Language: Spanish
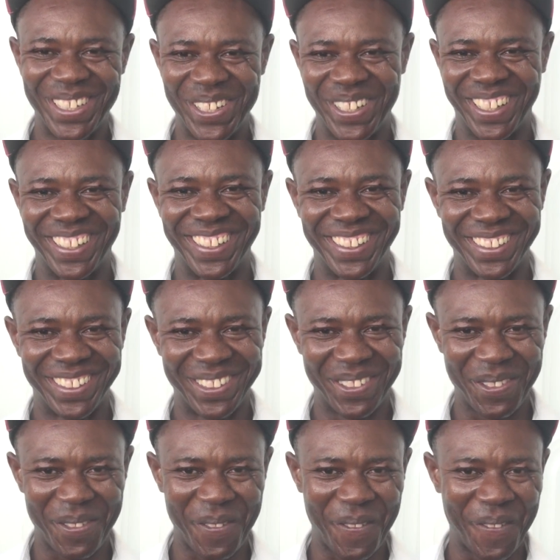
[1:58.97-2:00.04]
yo
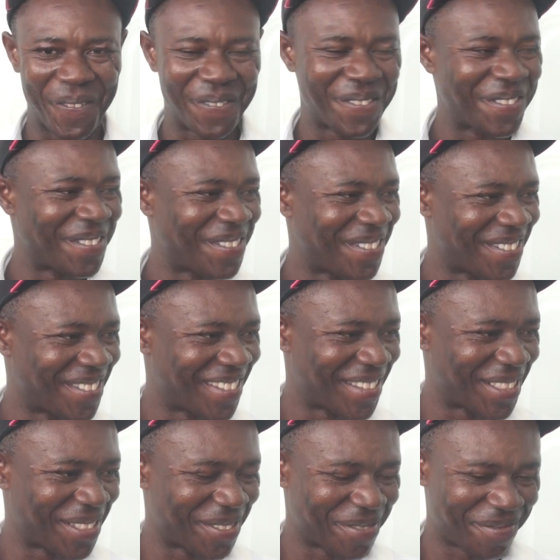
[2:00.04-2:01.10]
vi...
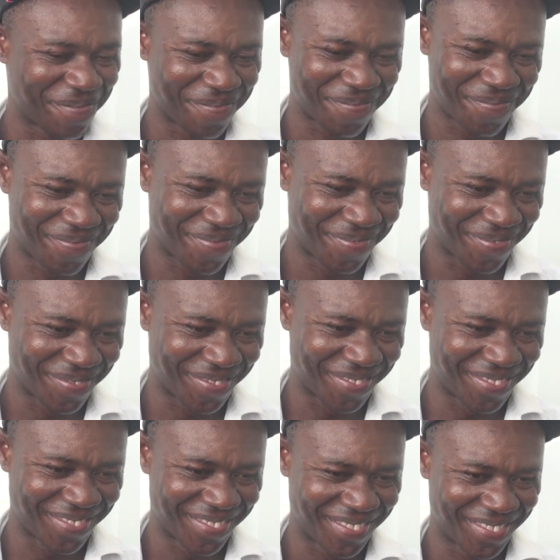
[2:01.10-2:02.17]
Yo te di confianza,
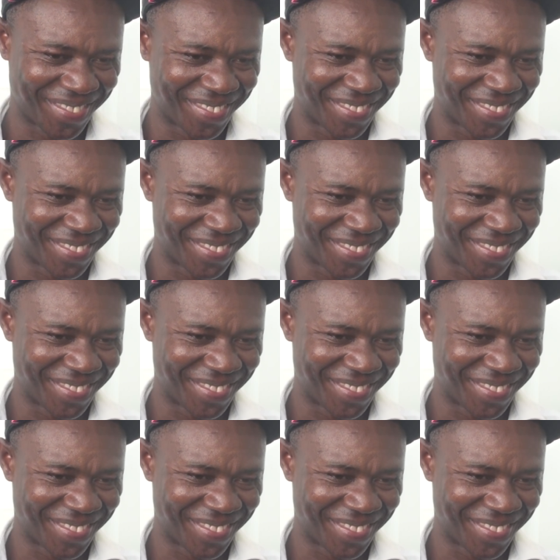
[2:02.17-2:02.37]
amaneciste en mi